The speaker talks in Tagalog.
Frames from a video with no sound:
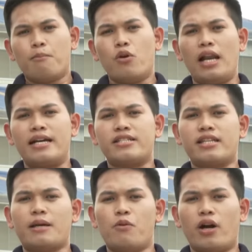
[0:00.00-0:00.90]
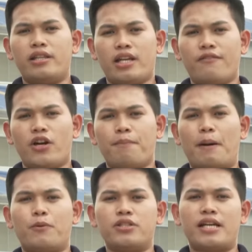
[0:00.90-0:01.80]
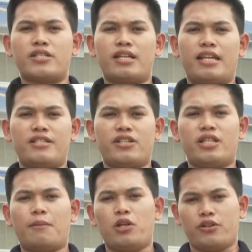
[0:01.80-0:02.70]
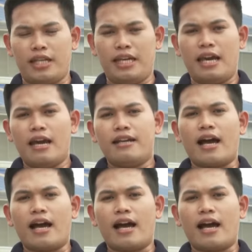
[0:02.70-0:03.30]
mula sa Tamugan River papunta sa DCWD